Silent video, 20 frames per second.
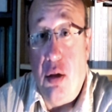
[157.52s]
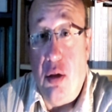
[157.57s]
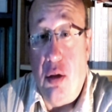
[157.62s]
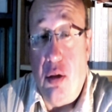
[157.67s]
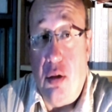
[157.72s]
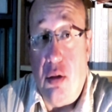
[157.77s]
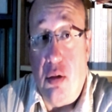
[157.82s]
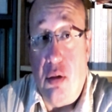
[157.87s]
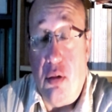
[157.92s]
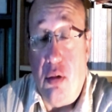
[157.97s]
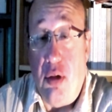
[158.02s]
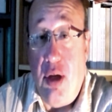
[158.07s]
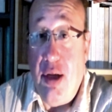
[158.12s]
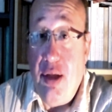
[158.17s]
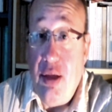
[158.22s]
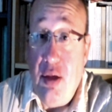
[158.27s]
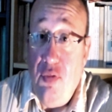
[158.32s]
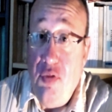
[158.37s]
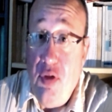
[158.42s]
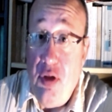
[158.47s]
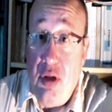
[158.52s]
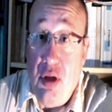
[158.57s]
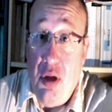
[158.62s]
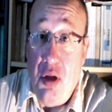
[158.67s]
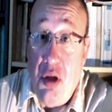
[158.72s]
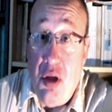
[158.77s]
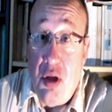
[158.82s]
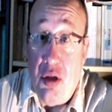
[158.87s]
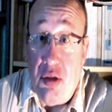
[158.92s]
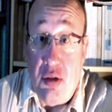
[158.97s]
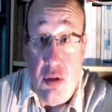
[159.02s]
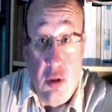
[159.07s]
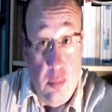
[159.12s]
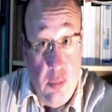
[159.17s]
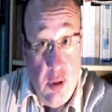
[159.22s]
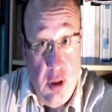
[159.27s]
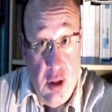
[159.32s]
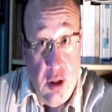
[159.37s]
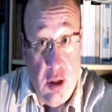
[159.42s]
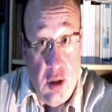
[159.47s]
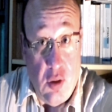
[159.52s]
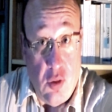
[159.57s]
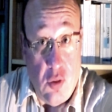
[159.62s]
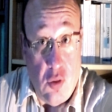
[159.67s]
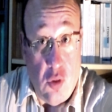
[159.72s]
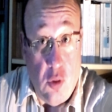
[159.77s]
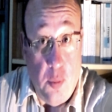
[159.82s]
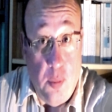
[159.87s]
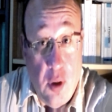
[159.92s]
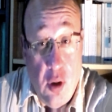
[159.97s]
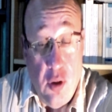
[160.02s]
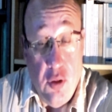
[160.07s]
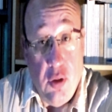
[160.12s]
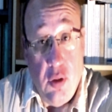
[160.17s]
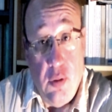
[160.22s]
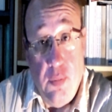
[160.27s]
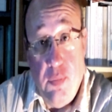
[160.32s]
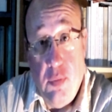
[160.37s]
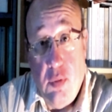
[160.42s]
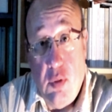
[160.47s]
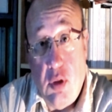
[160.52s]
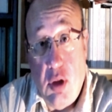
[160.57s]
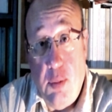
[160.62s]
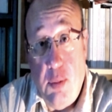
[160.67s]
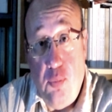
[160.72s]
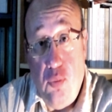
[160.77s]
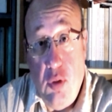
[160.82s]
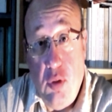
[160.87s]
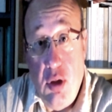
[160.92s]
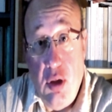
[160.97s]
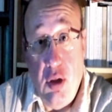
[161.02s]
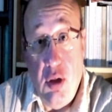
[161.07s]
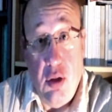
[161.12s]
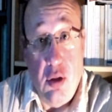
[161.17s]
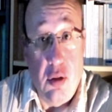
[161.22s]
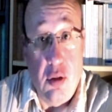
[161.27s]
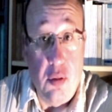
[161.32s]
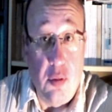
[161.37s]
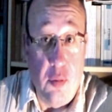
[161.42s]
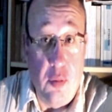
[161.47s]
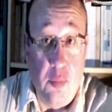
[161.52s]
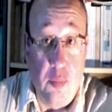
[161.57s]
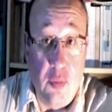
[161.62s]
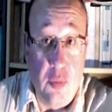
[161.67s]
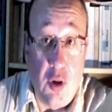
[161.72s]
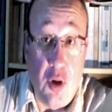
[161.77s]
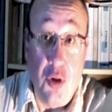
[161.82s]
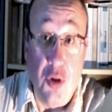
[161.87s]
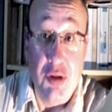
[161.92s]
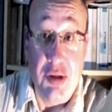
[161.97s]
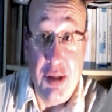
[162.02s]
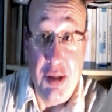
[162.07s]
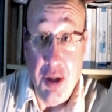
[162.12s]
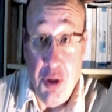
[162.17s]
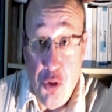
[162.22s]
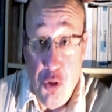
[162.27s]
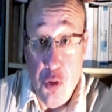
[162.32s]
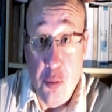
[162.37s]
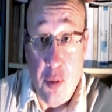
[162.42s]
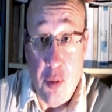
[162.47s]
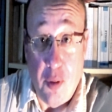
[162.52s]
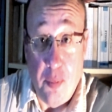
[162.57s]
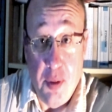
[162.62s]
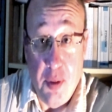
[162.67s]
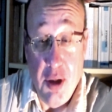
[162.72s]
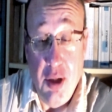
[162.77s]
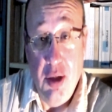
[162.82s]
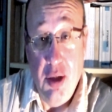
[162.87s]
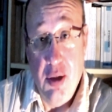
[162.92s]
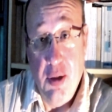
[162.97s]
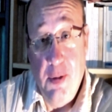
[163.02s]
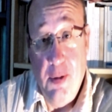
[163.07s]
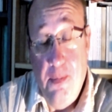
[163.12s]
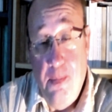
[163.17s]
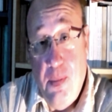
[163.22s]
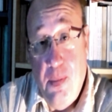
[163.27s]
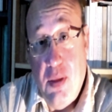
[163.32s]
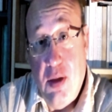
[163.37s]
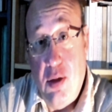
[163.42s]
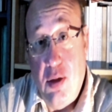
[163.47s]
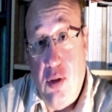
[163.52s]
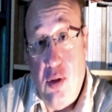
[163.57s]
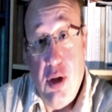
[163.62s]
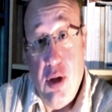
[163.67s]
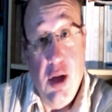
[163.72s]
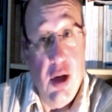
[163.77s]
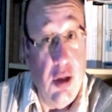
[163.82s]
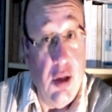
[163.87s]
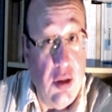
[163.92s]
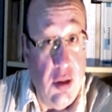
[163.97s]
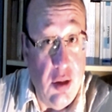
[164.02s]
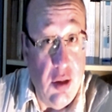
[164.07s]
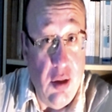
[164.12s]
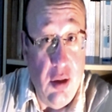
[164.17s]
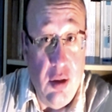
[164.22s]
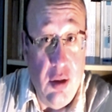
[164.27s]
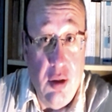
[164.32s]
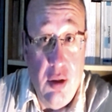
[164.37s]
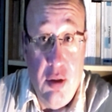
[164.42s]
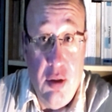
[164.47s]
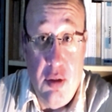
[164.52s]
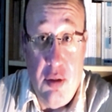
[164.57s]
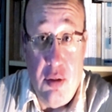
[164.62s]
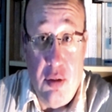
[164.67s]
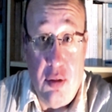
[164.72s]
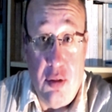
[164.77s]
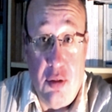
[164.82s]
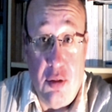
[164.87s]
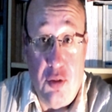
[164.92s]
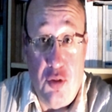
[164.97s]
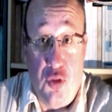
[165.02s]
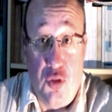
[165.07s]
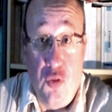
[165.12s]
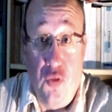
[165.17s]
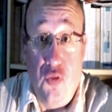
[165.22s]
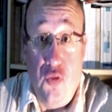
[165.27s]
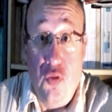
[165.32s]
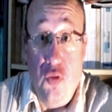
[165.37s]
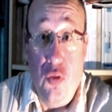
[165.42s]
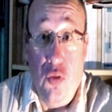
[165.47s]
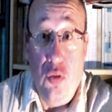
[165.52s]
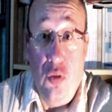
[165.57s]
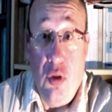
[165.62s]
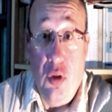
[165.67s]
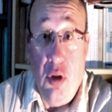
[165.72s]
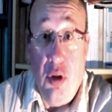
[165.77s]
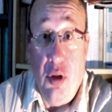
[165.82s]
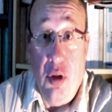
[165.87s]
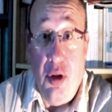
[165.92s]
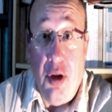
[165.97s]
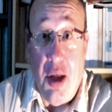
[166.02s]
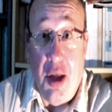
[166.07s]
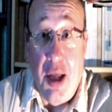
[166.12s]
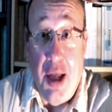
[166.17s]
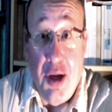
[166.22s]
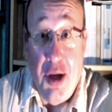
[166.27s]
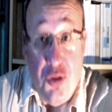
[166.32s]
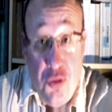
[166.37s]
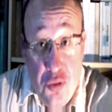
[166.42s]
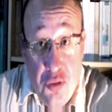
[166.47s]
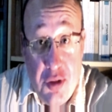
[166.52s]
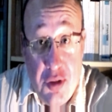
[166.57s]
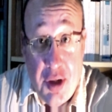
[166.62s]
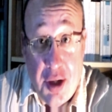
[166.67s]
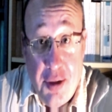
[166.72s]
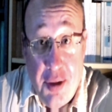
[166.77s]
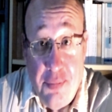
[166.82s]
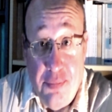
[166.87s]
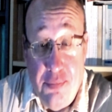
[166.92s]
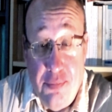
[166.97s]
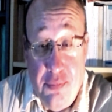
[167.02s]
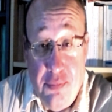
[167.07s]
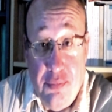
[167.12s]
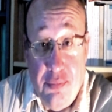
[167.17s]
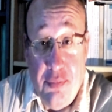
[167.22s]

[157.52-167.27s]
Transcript: Euh, l'activité semblait reprendre. Et puis, renseignement pris, en réalité, euh, ce fut un succès.